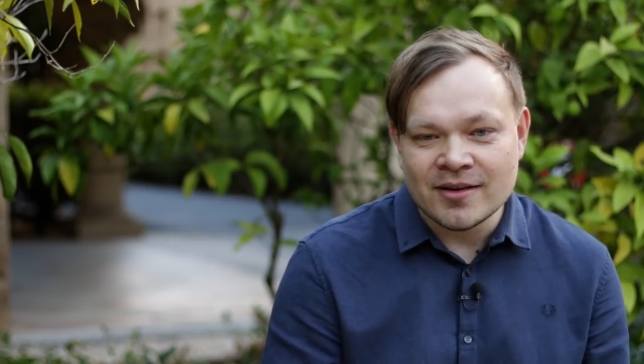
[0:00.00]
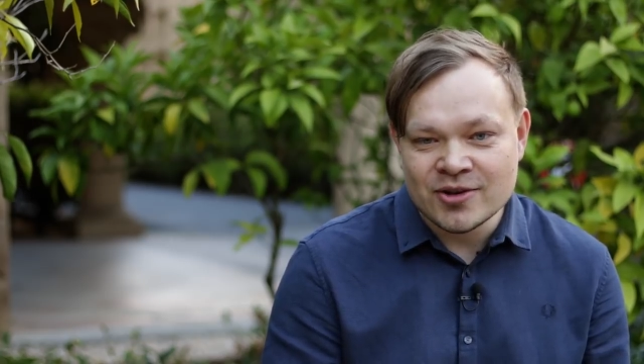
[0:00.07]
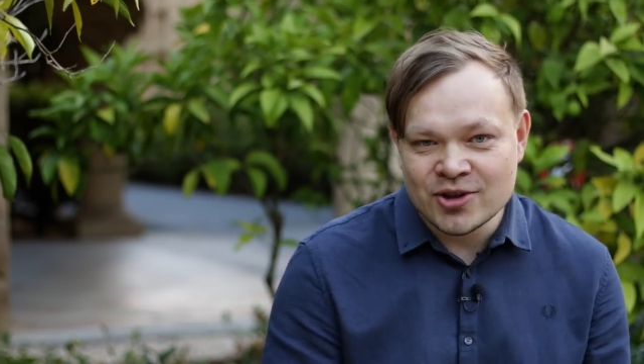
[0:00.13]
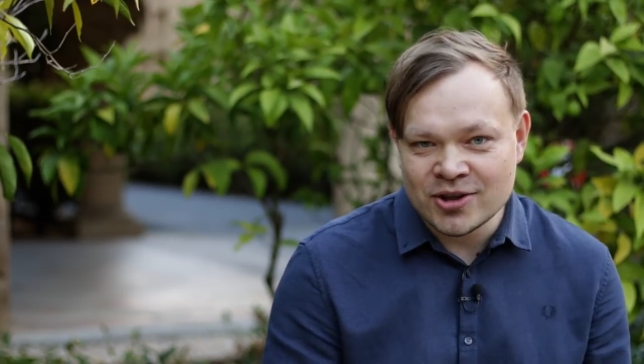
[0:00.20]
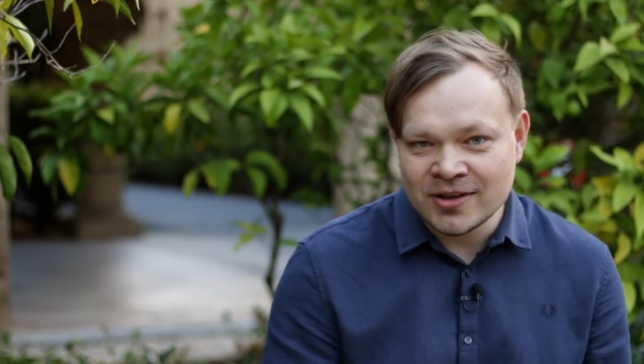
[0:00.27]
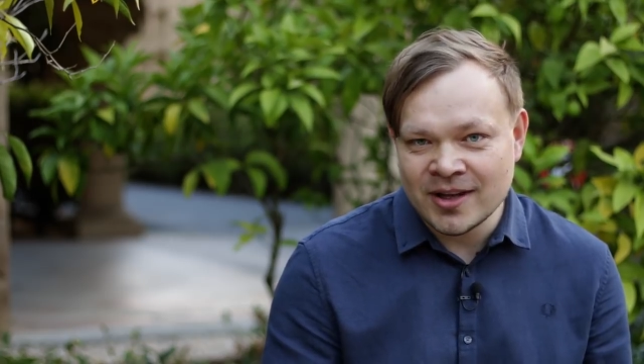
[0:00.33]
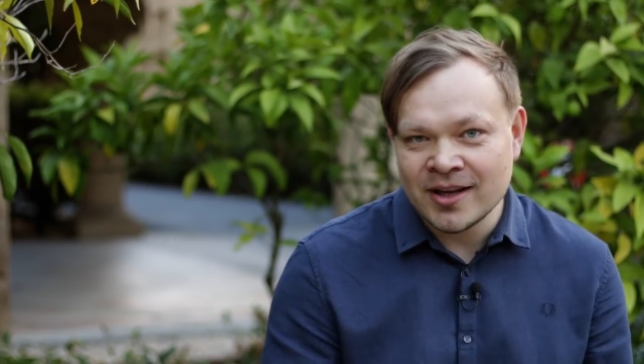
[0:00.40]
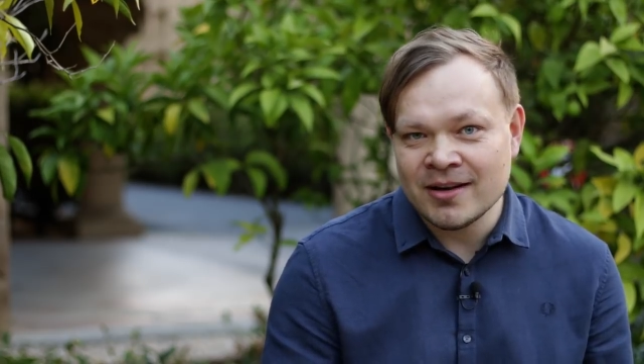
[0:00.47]

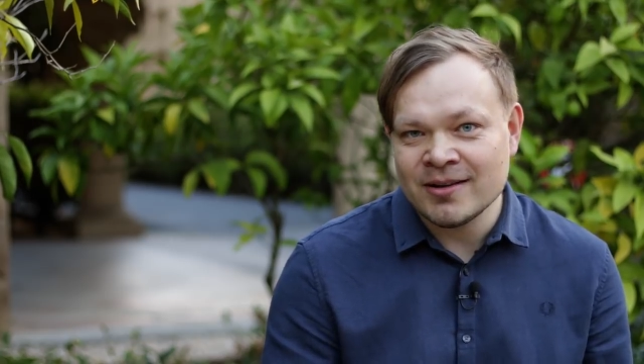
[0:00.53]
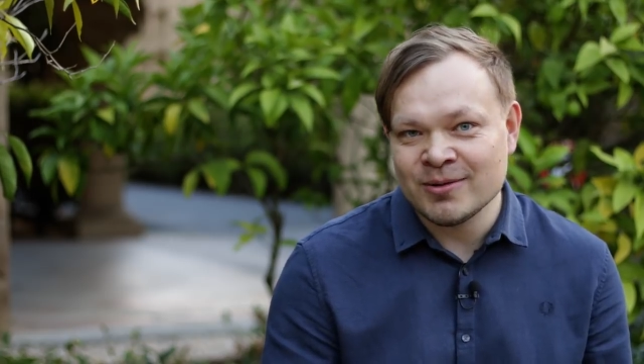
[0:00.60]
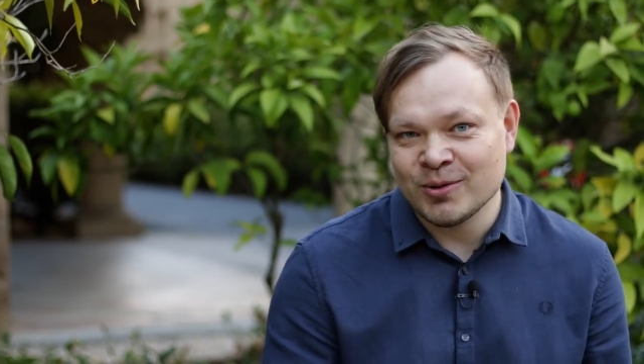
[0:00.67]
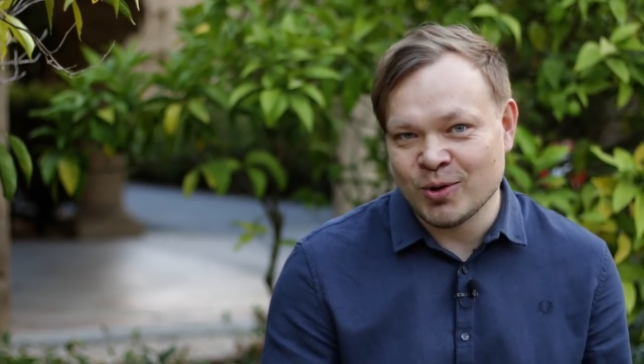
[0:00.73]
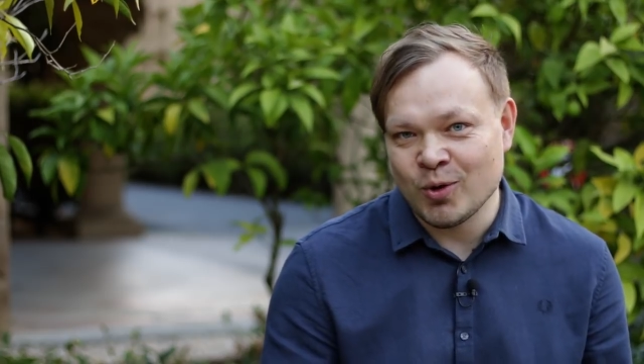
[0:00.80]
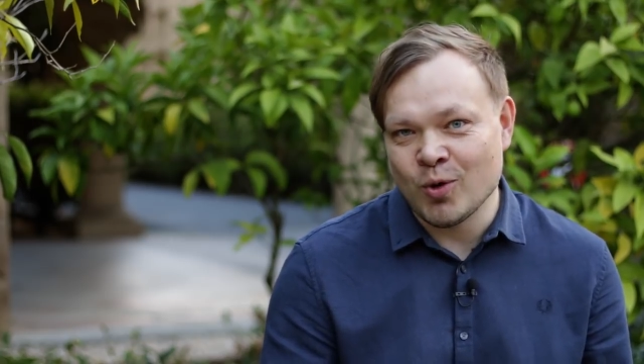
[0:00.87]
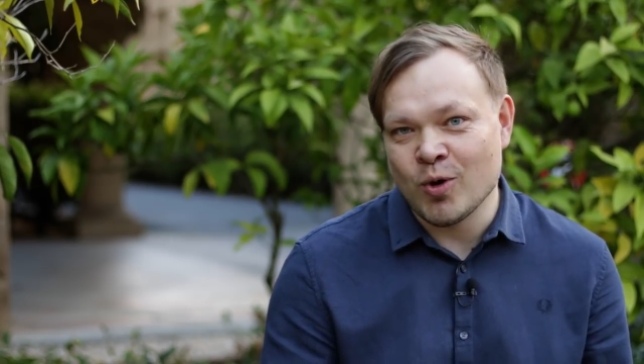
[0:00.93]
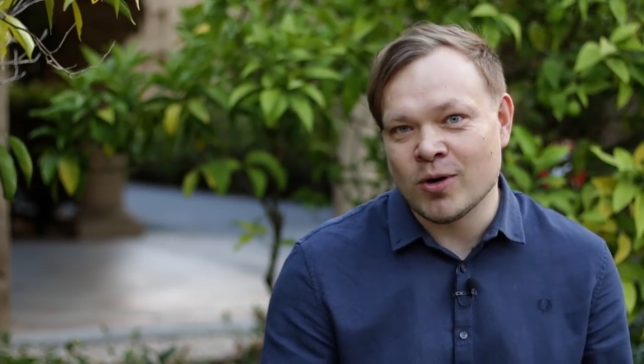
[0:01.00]
«Шинель
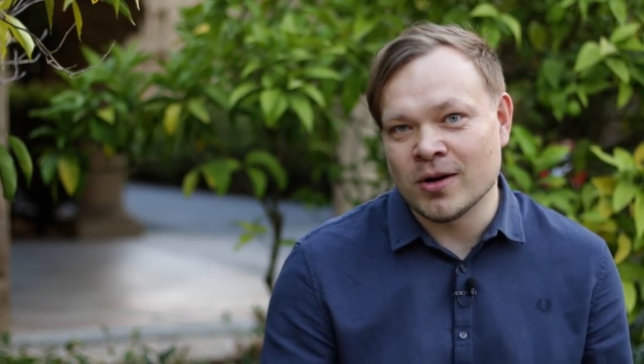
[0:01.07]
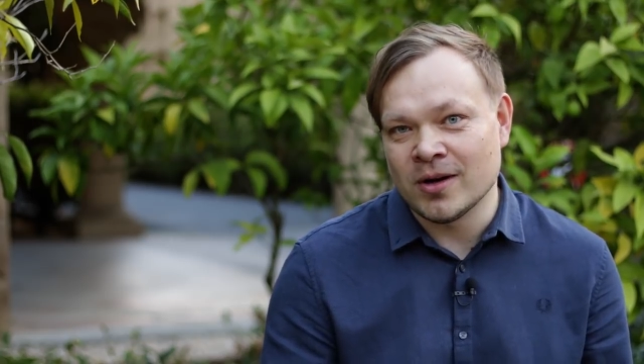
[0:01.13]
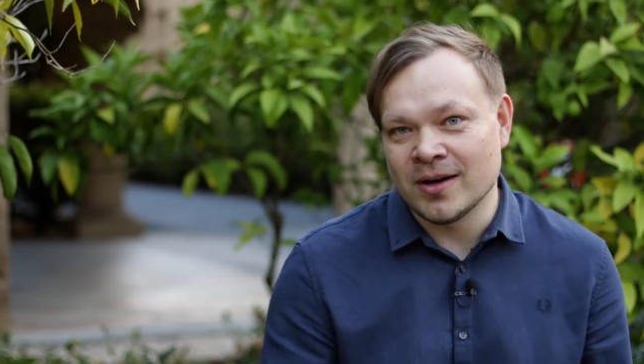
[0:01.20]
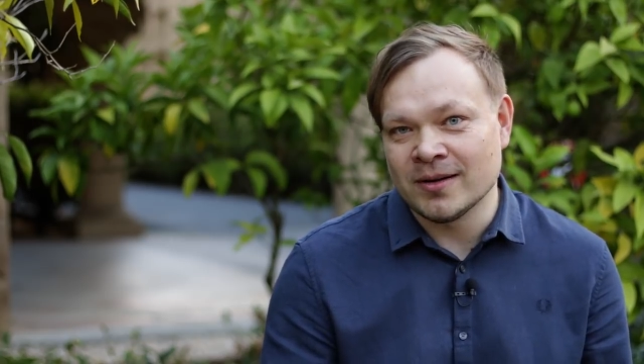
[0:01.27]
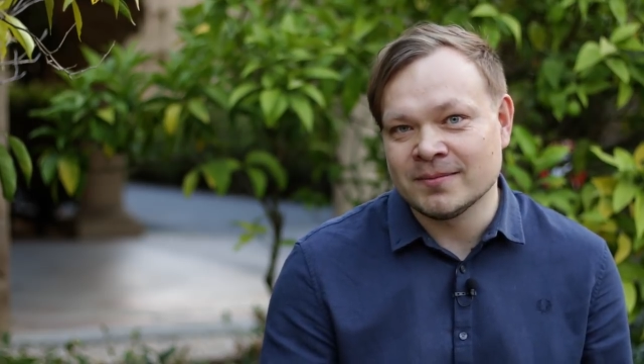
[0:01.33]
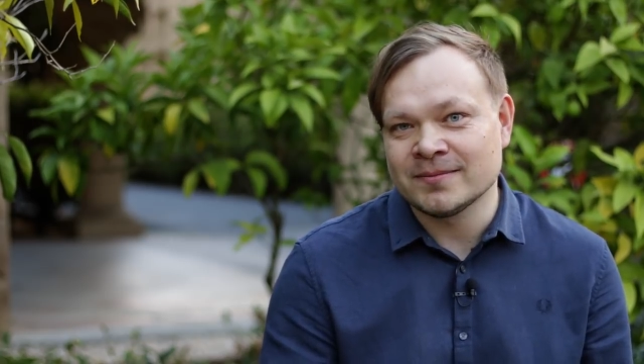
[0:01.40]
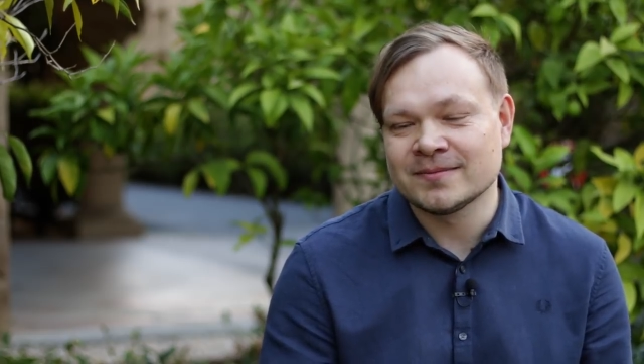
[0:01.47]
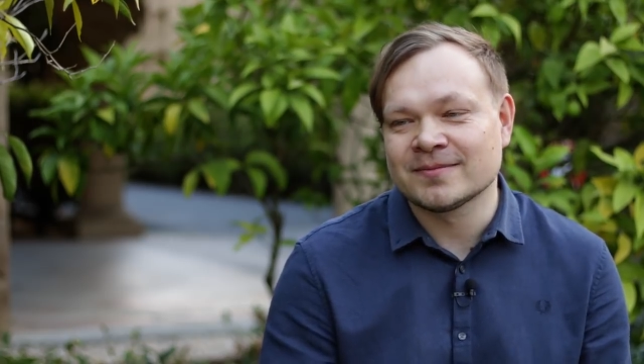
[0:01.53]

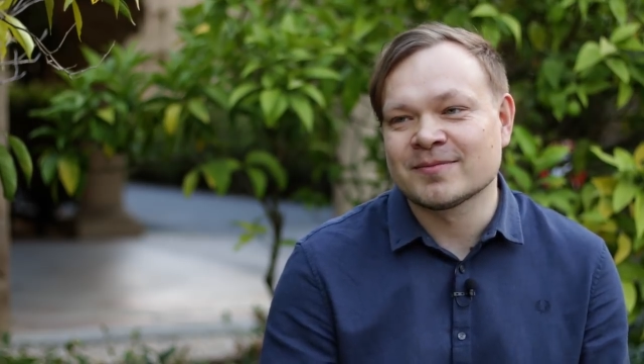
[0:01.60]
Гоголя».